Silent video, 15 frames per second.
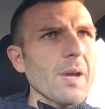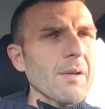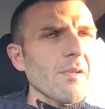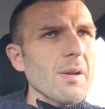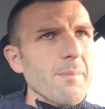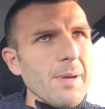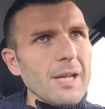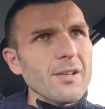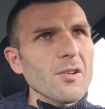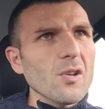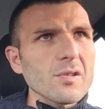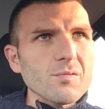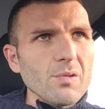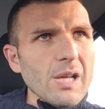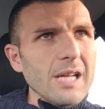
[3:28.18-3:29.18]
equilibrato
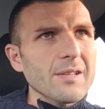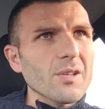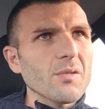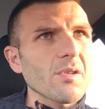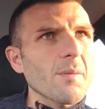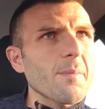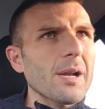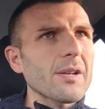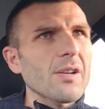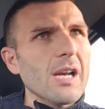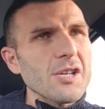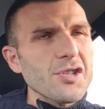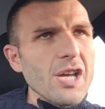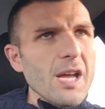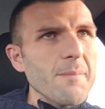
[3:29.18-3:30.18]
nello scudetto, equilibrato
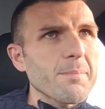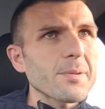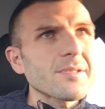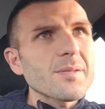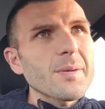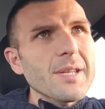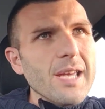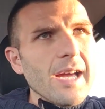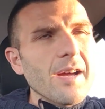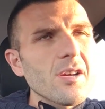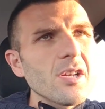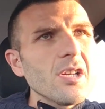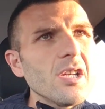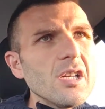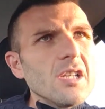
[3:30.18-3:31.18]
nella Champions, perché
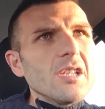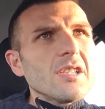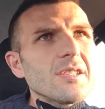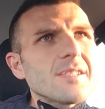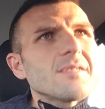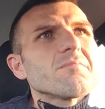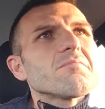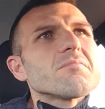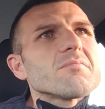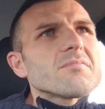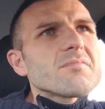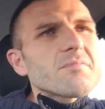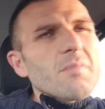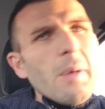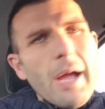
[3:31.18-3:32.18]

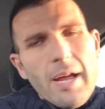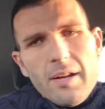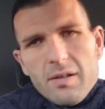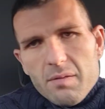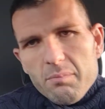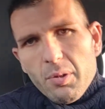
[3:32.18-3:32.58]
beh,